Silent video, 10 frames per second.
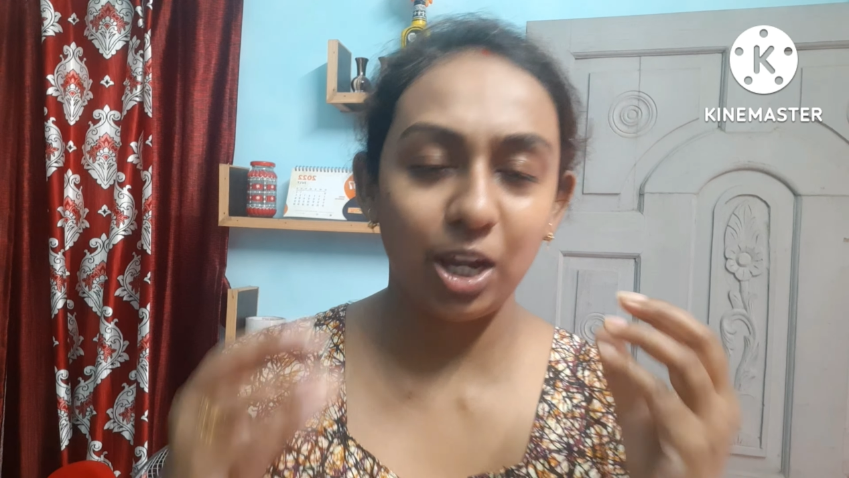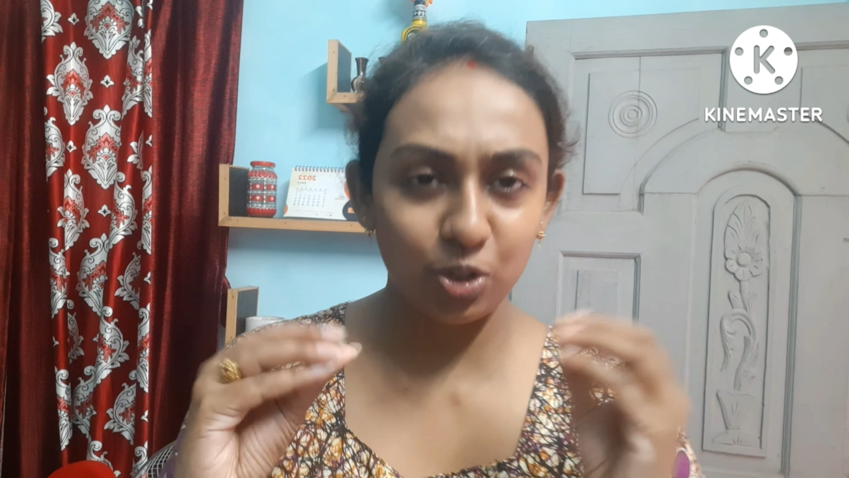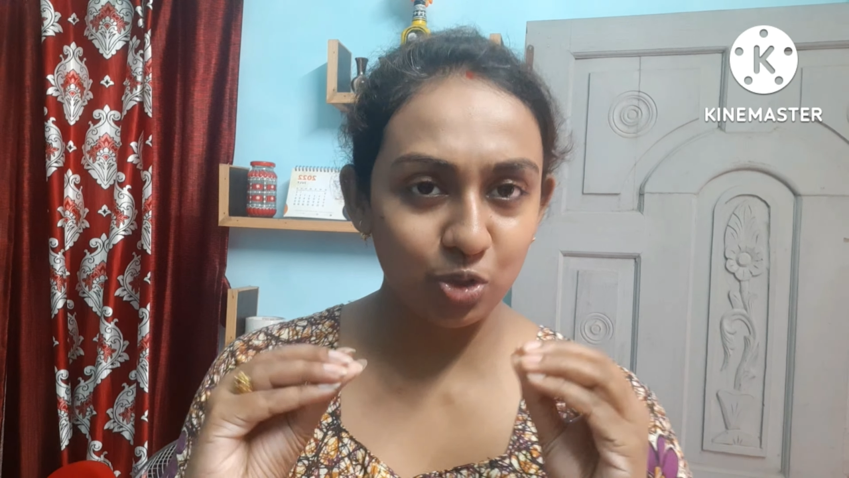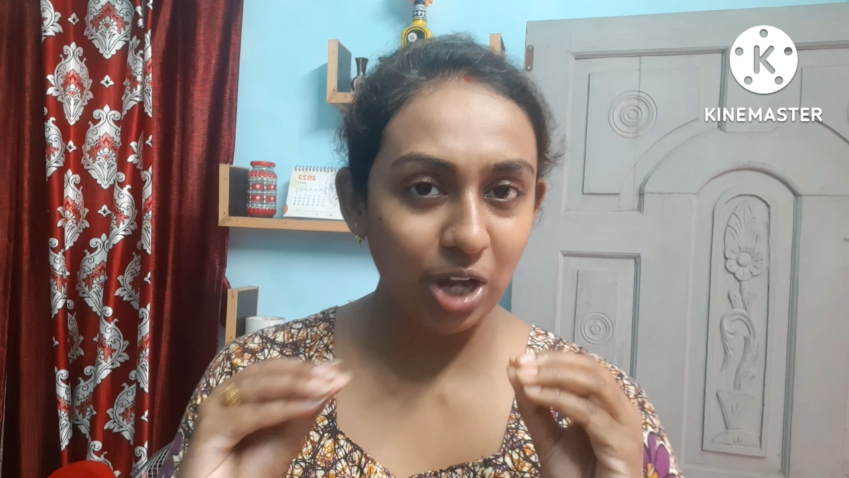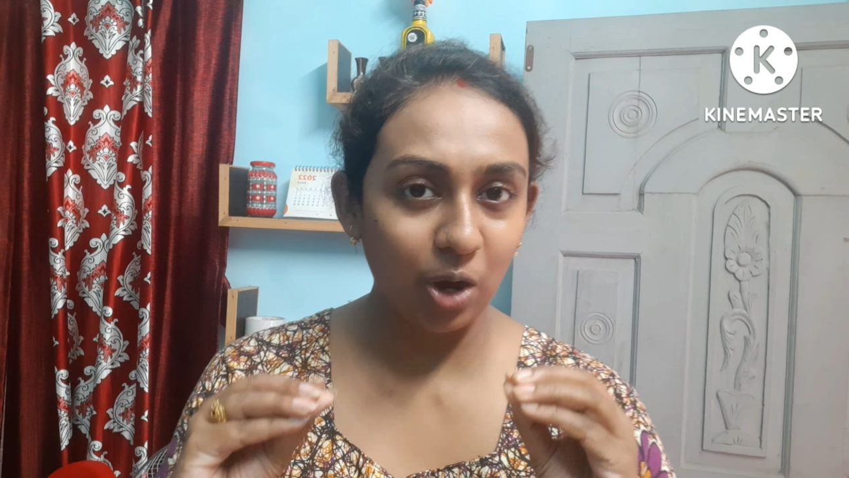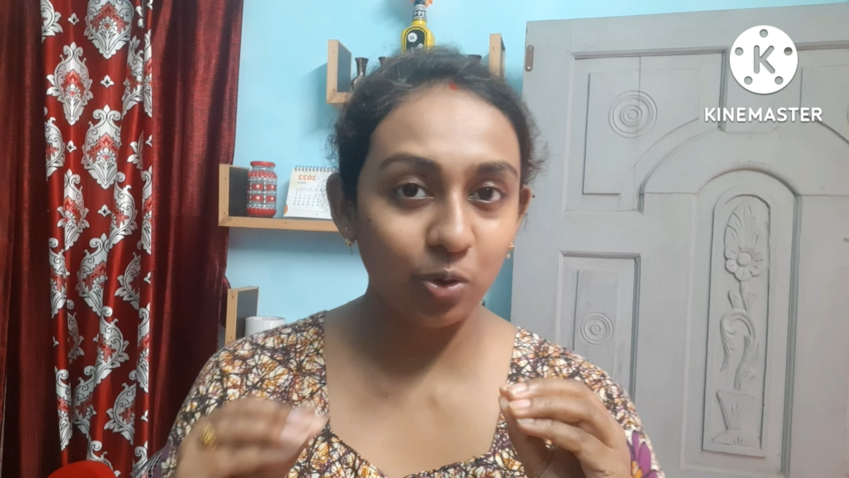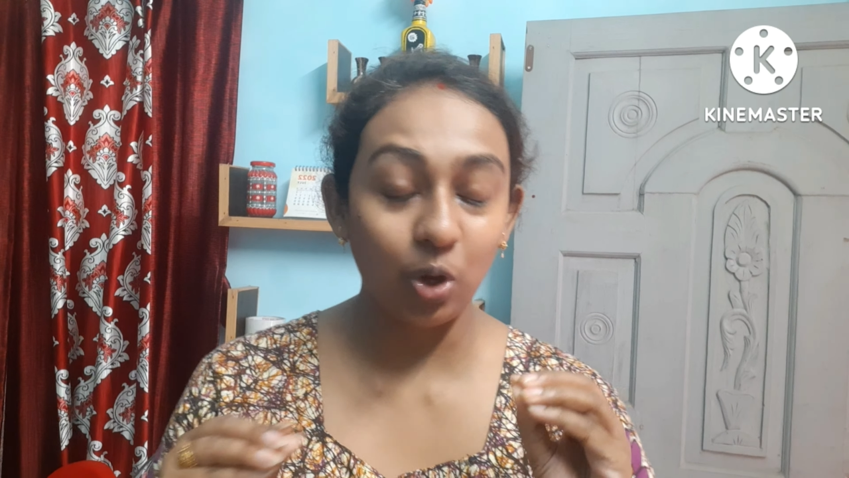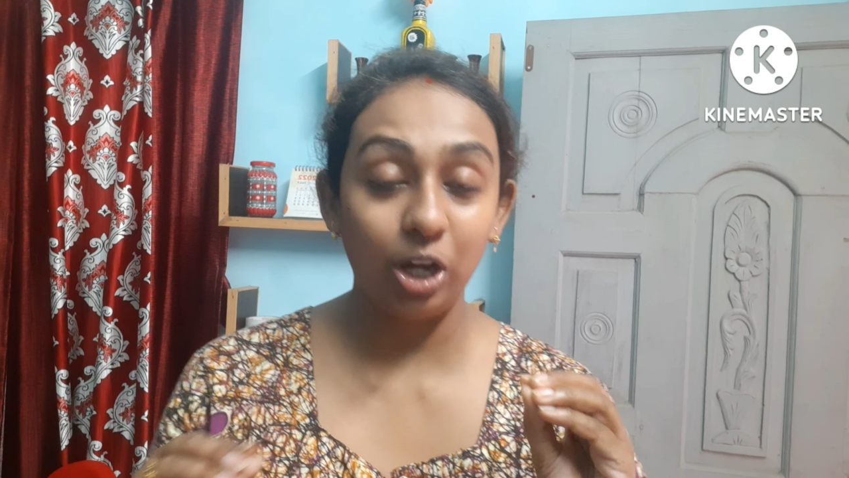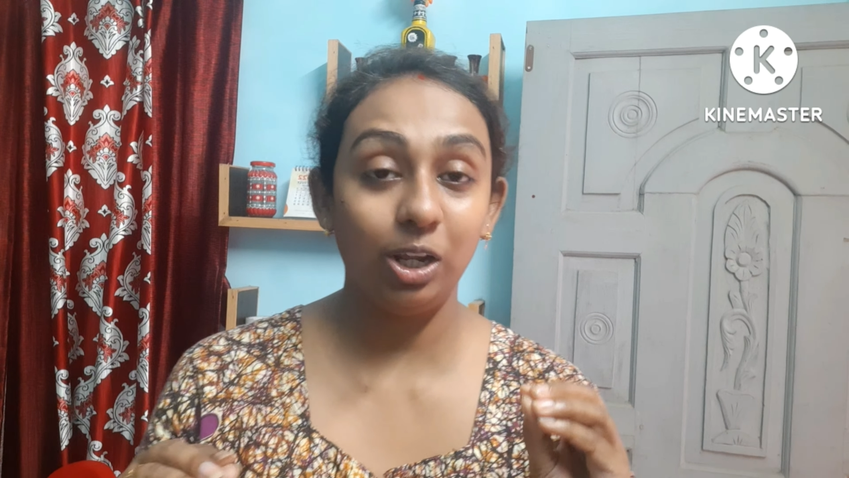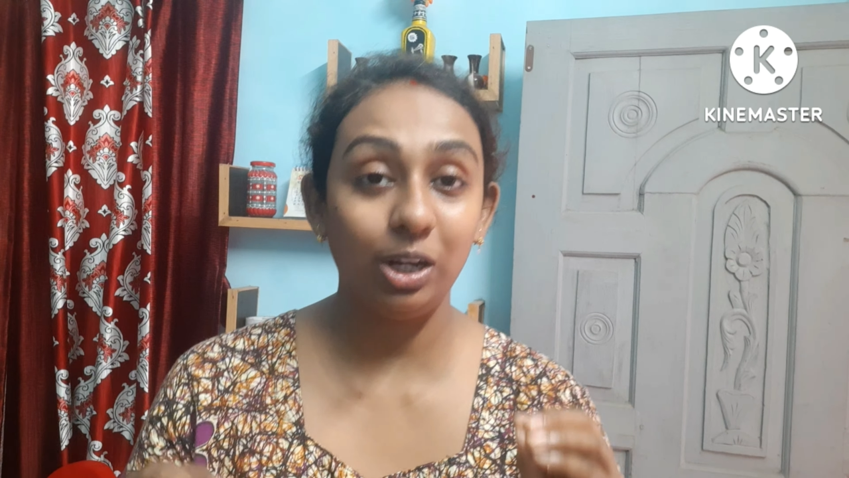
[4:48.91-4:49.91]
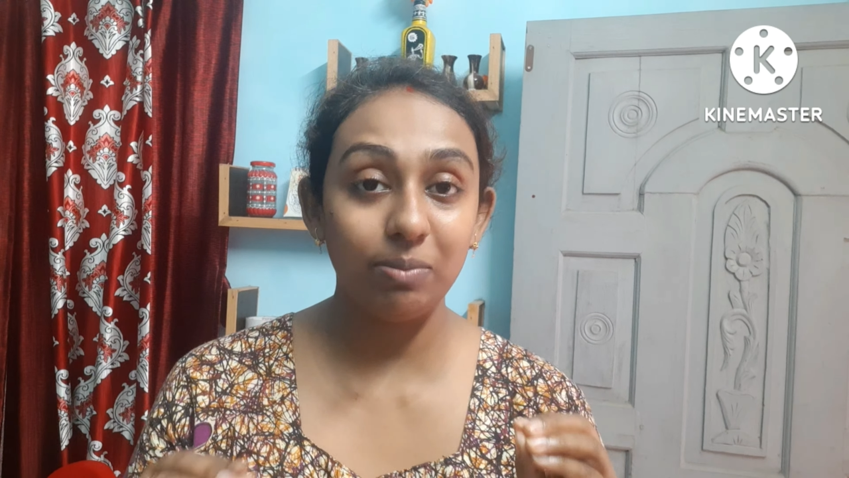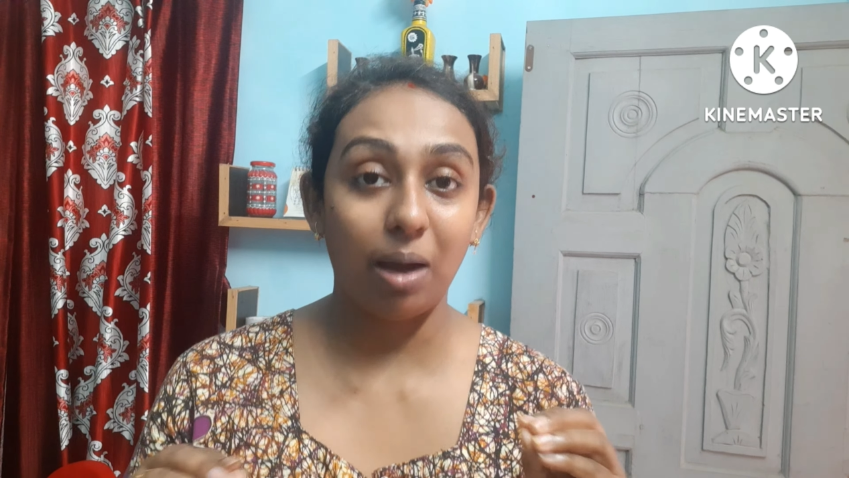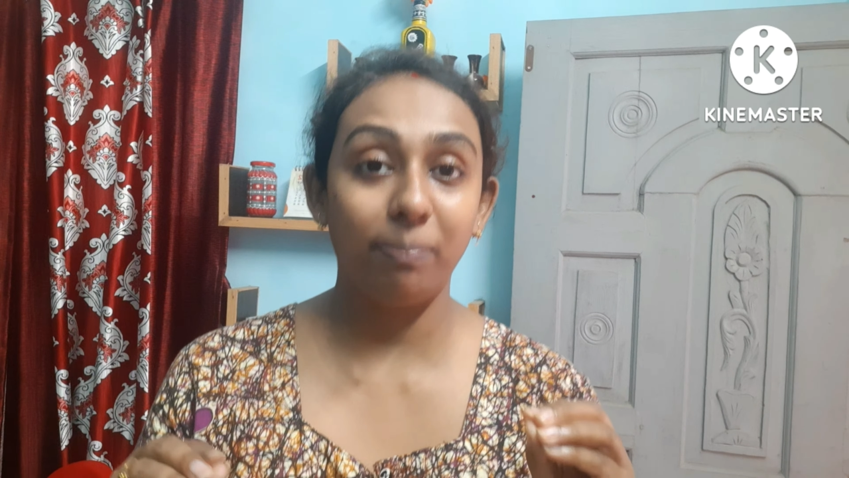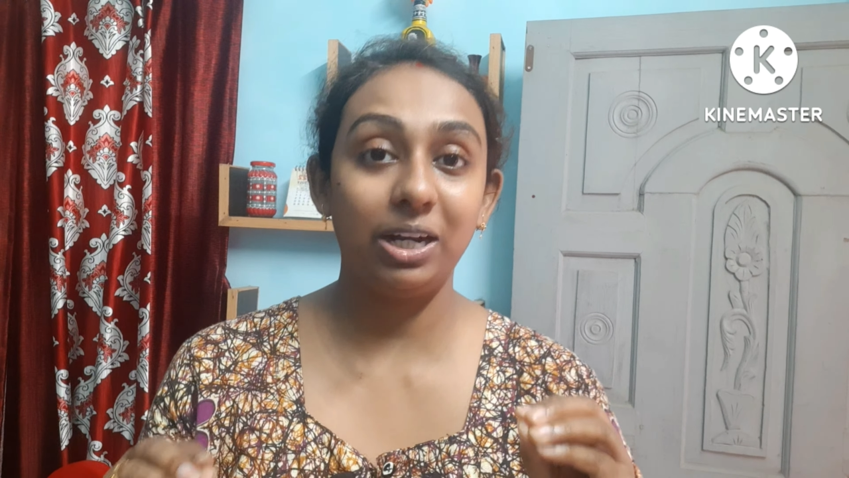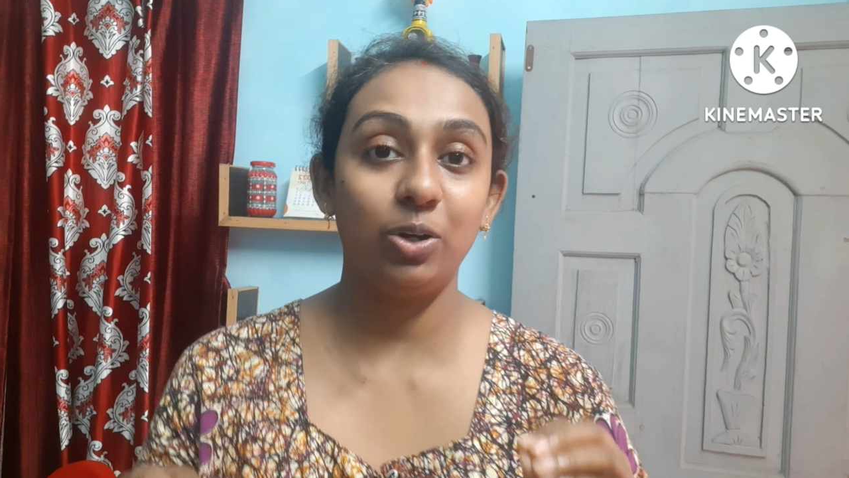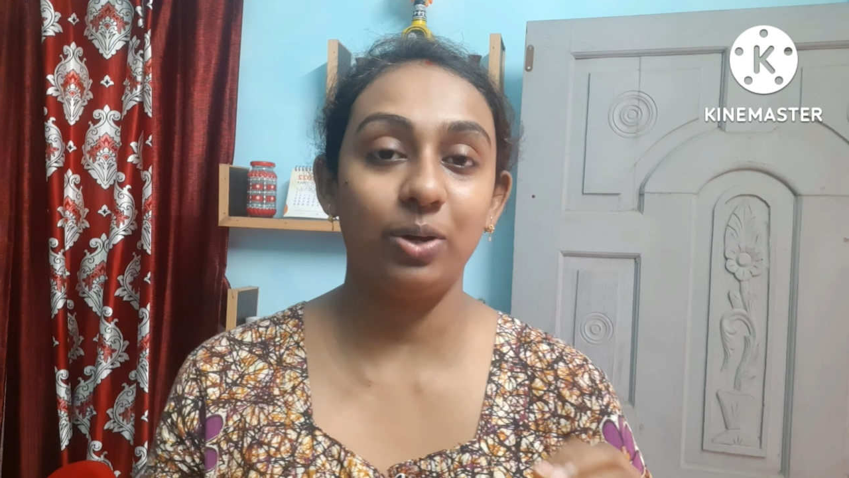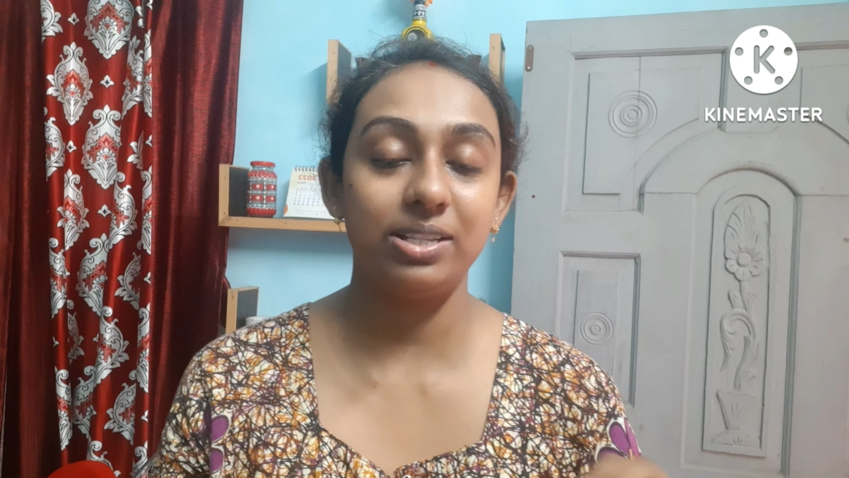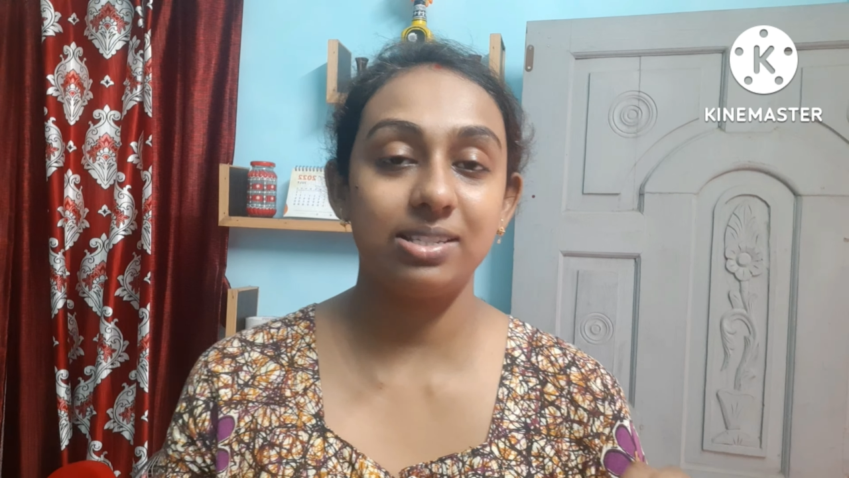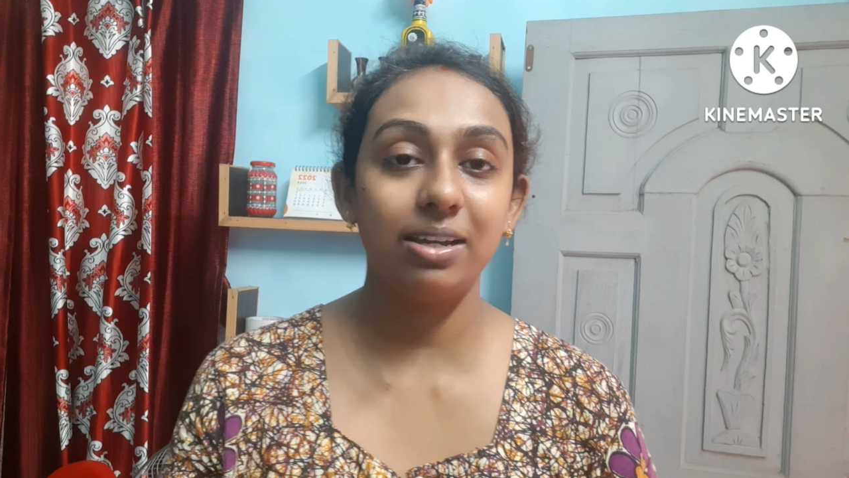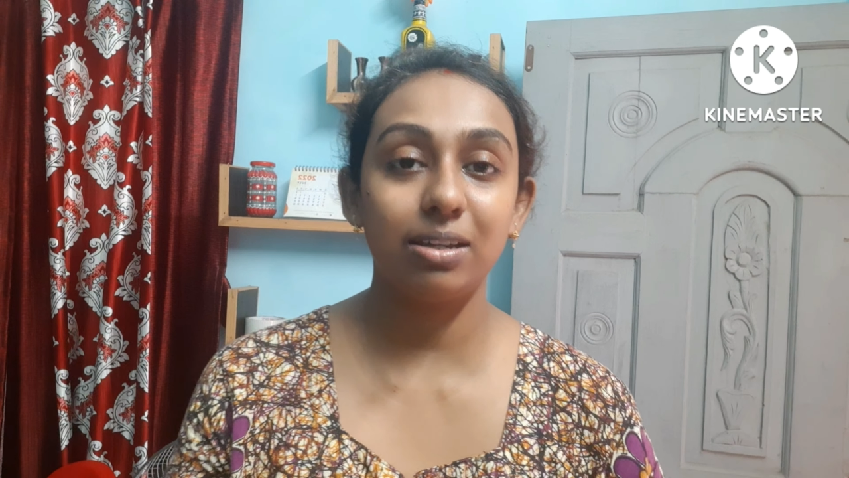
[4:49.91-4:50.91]
একটু এখন অয়েলি অয়েলি ভাবটা
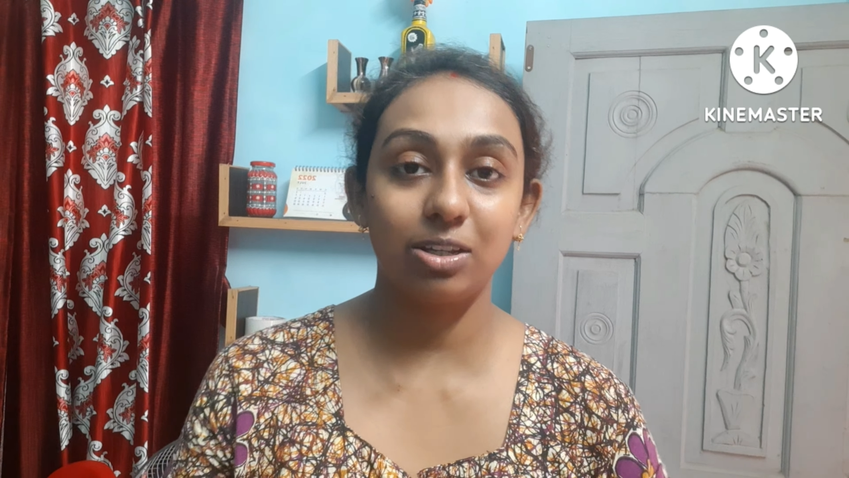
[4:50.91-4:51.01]
রয়েছে